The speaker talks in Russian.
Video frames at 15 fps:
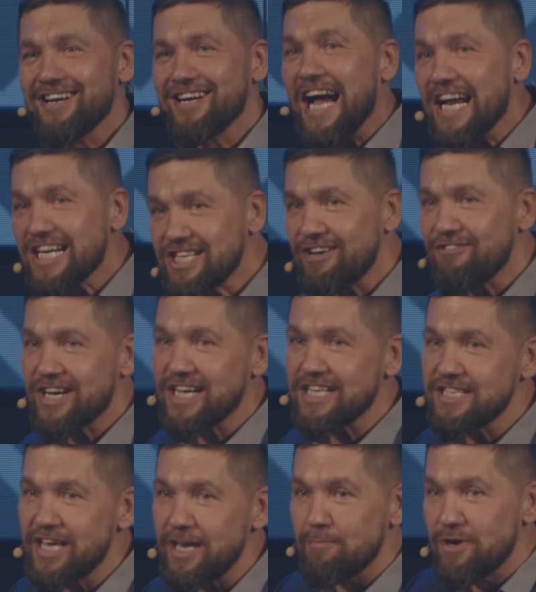Каждые
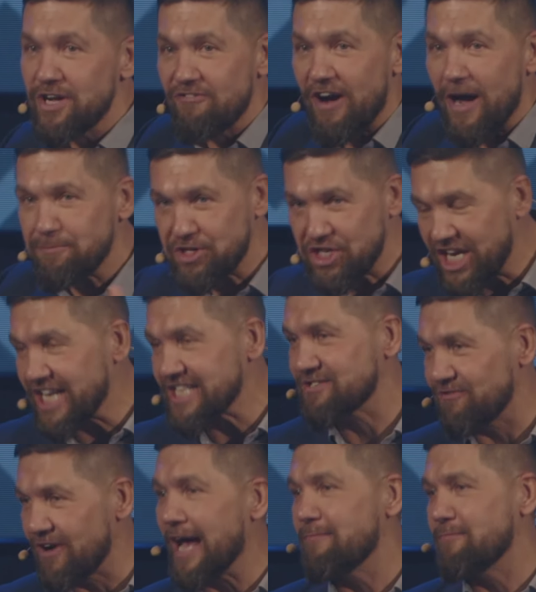выходные мы вообще
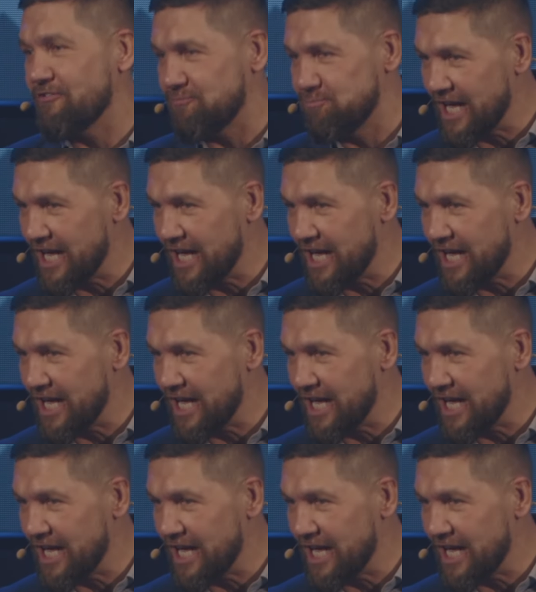с вами в